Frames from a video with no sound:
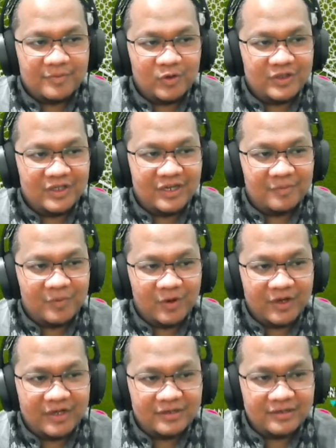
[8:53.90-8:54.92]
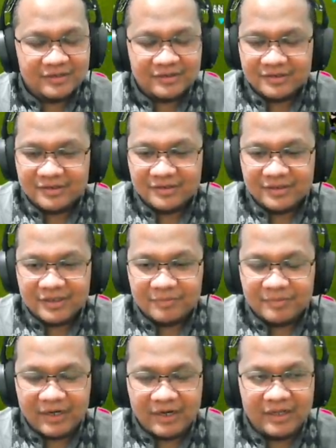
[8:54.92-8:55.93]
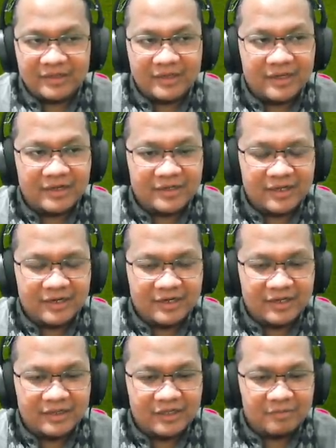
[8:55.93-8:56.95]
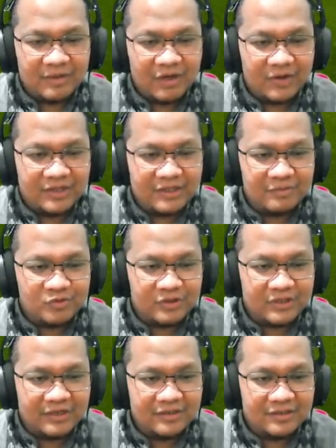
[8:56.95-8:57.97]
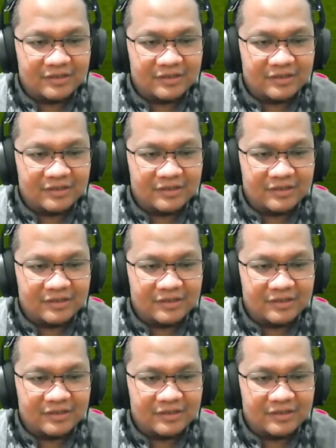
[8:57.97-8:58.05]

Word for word: perlu tiga poin pergantian kali ini tim lawan tim Sultan